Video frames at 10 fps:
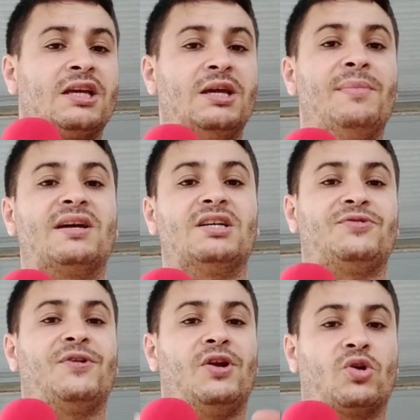كما
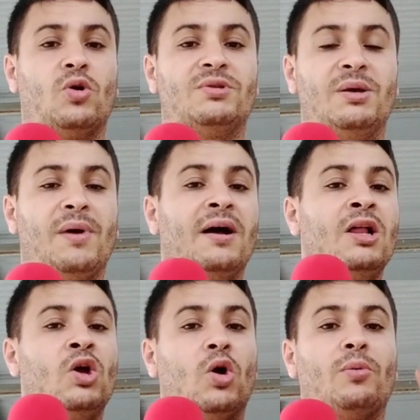كتفرحكم ديما
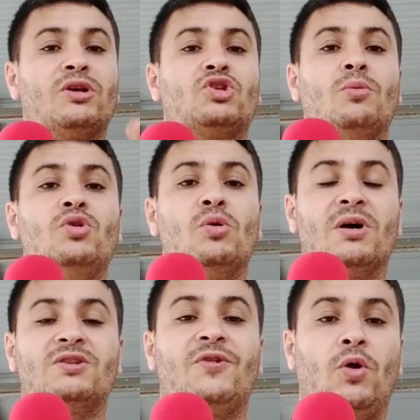وبغيتكم
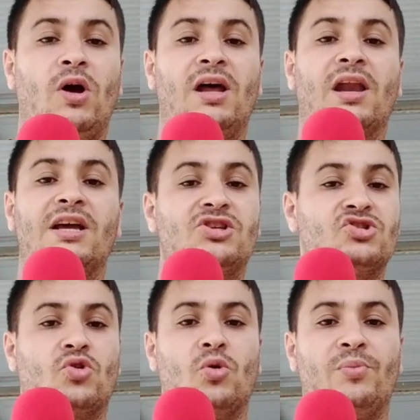اليوم تفرحوها الله
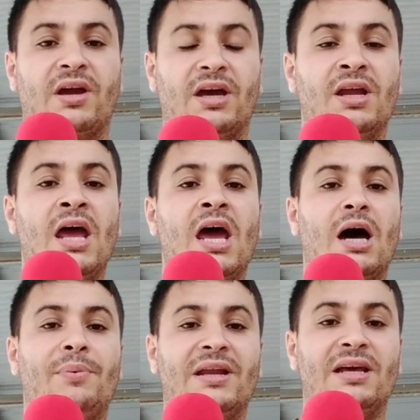يجازيكم بخير
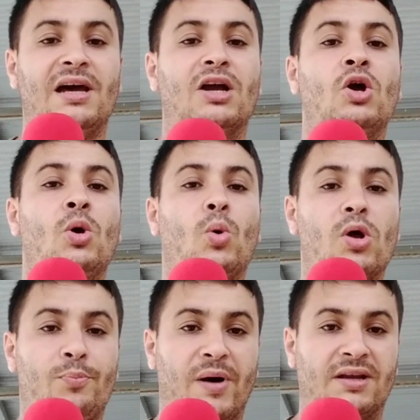باللايك
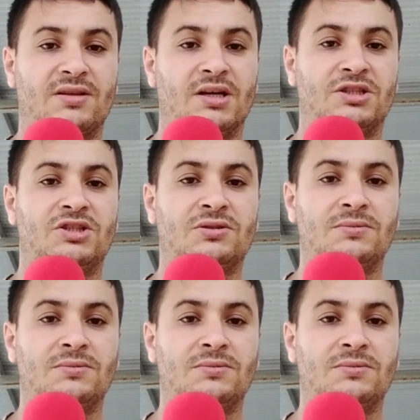والبارتاج